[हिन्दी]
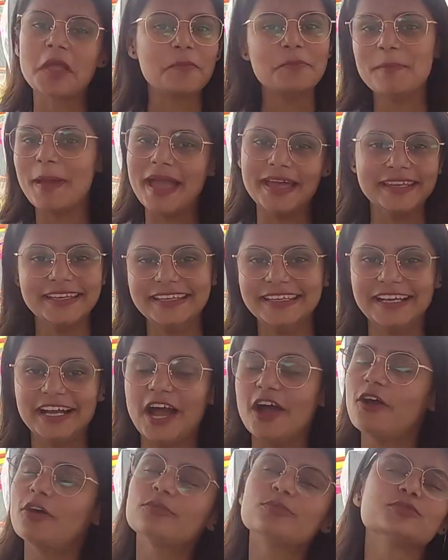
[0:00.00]
मैंने नहीं
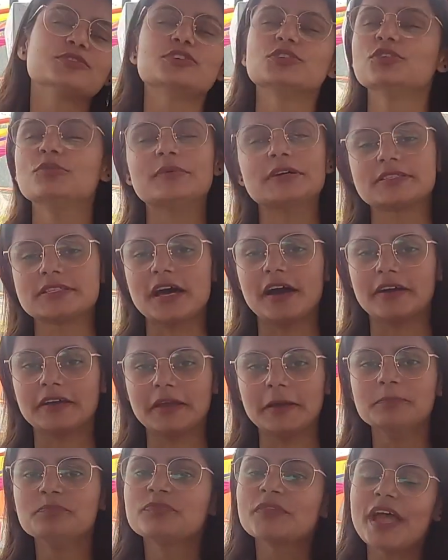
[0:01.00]
खाया और मुझे तो मजा आ
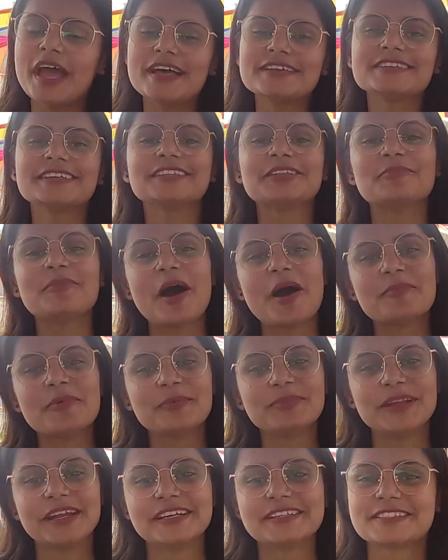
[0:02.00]
गया ऐसी तमाम
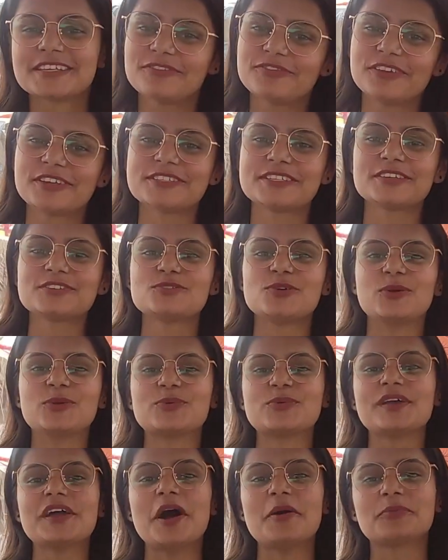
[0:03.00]
अपडेट से फिर से
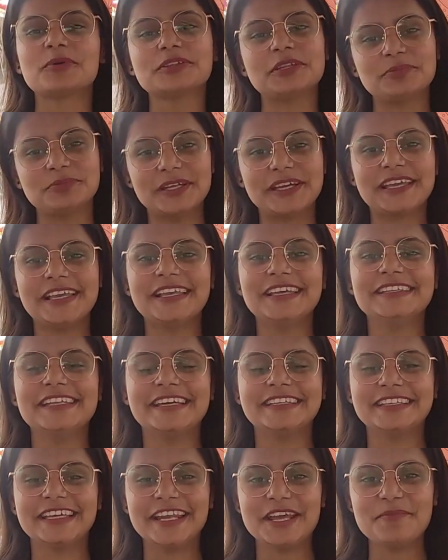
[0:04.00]
जोड़ूंगी आपको तब तक के लिए
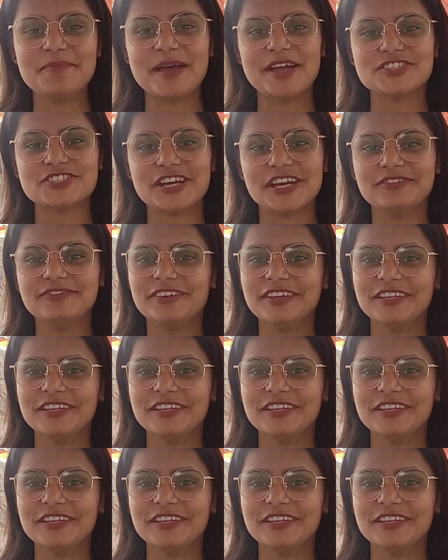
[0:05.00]
देखते रहें पहचान